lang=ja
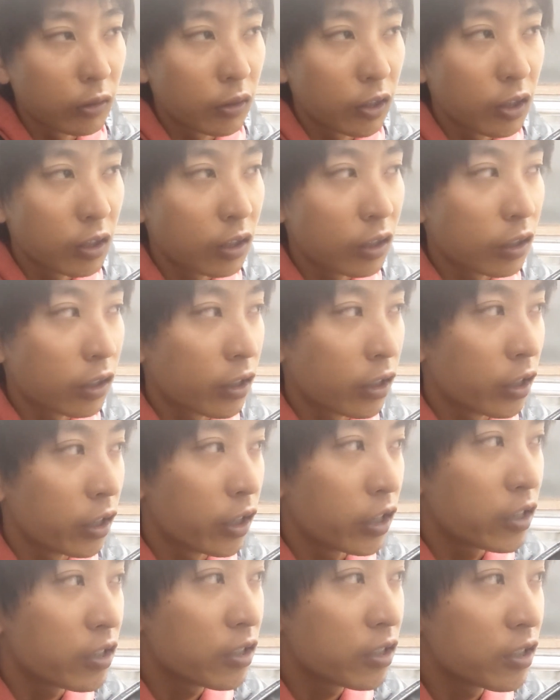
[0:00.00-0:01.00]
なんかね
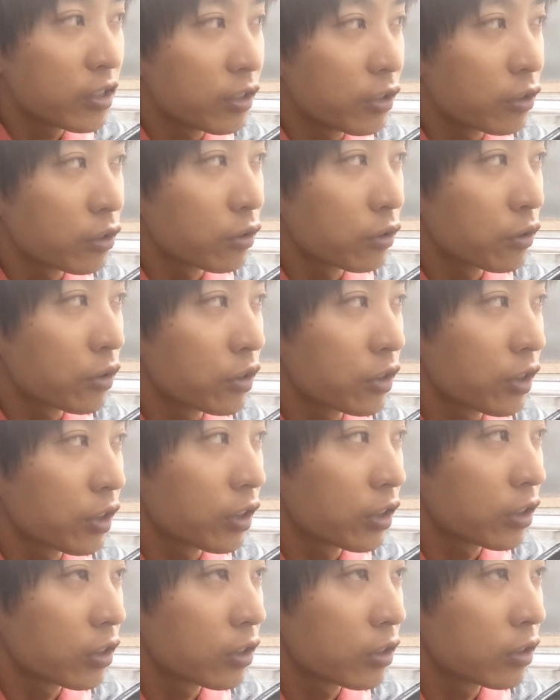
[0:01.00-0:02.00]
エンジンの調子
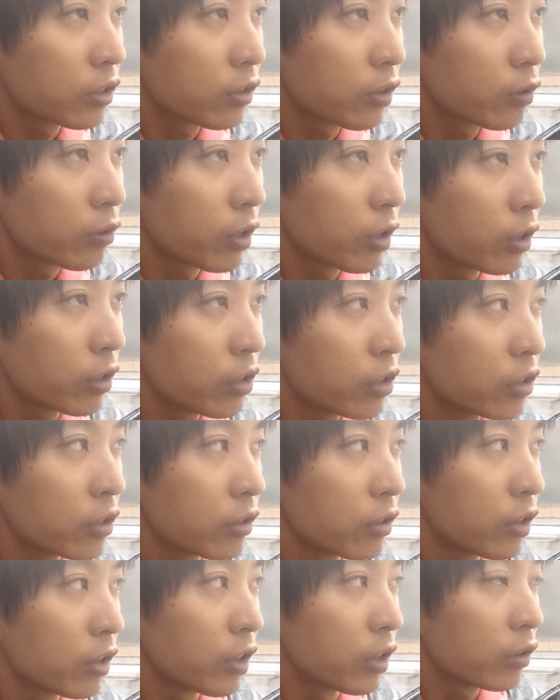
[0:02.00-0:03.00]
がすごい悪いんです
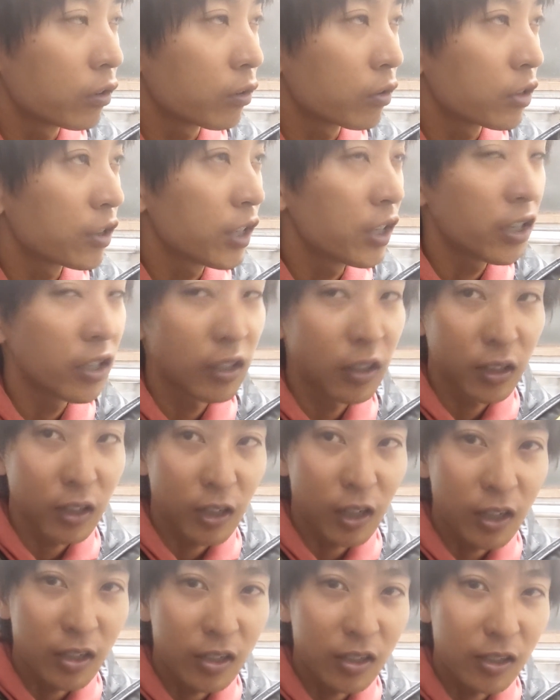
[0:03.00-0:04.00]
よねあとチェーンが
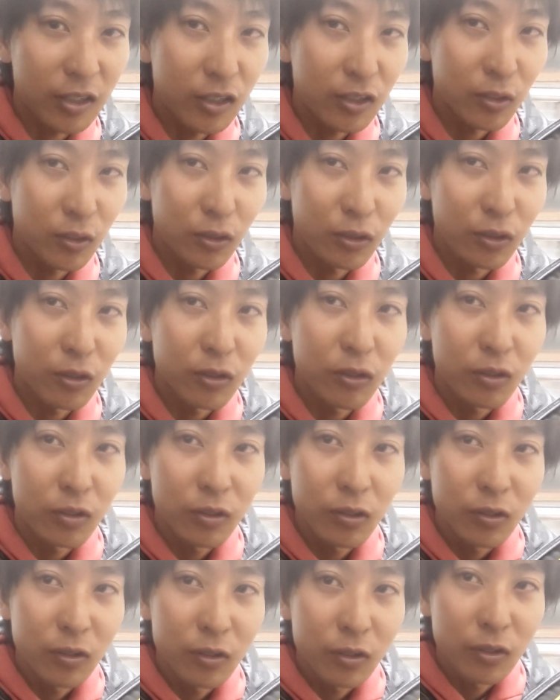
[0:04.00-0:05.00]
外れそ
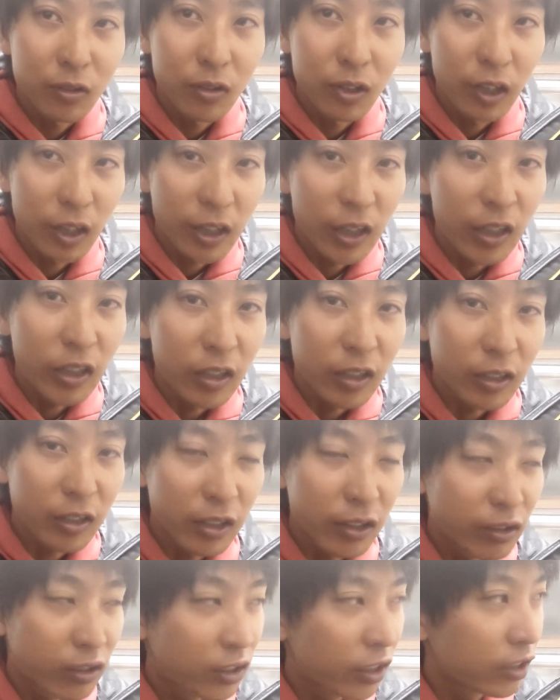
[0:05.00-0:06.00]
うはいっ
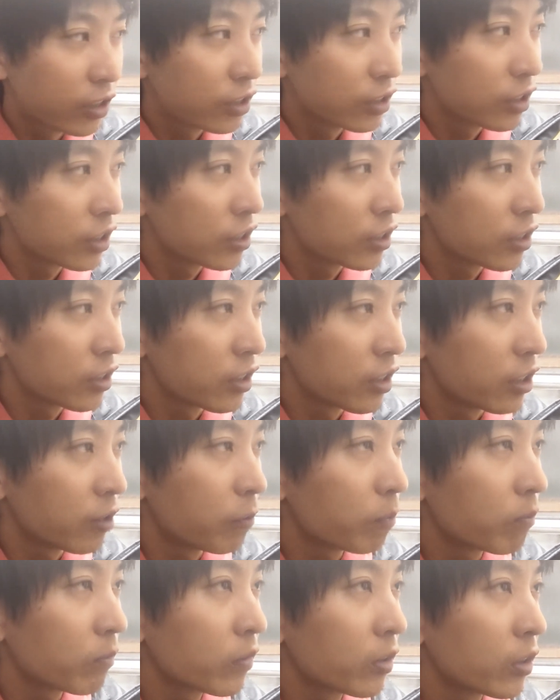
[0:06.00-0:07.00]
ていう感じですね
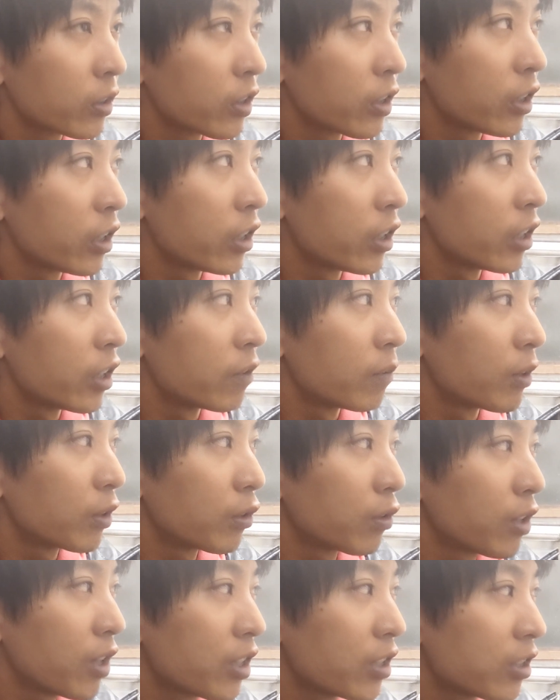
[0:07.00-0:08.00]
えー、まあ、
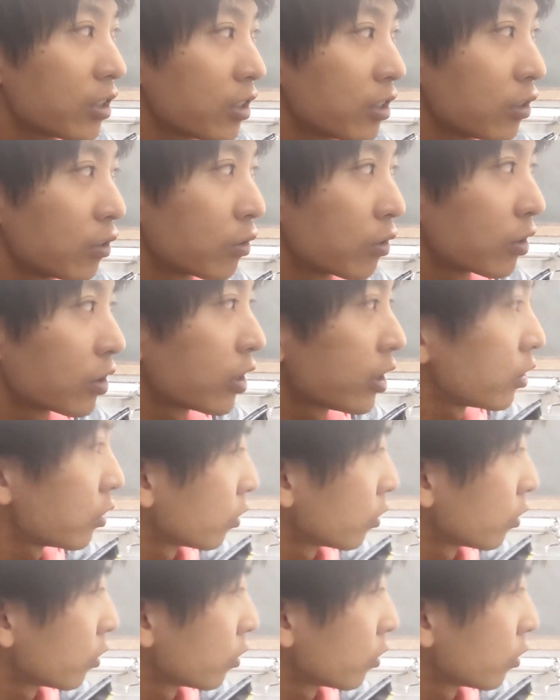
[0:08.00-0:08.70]
とりあえず北